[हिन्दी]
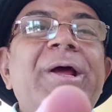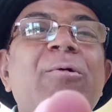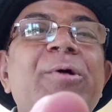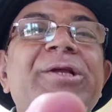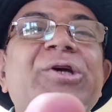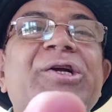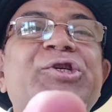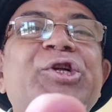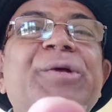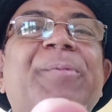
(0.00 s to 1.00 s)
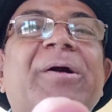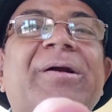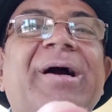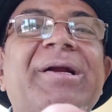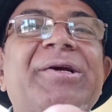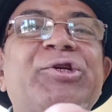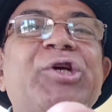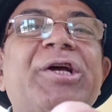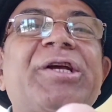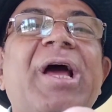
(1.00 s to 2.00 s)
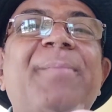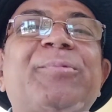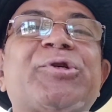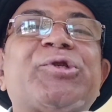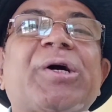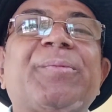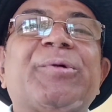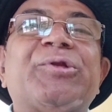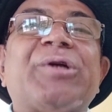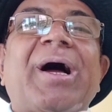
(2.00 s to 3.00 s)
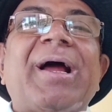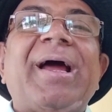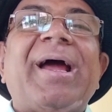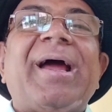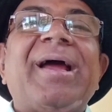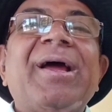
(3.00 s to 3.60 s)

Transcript: मुड़ी हुई तर्जनी पर रख लीजिए यह पुस्तक मुद्रा है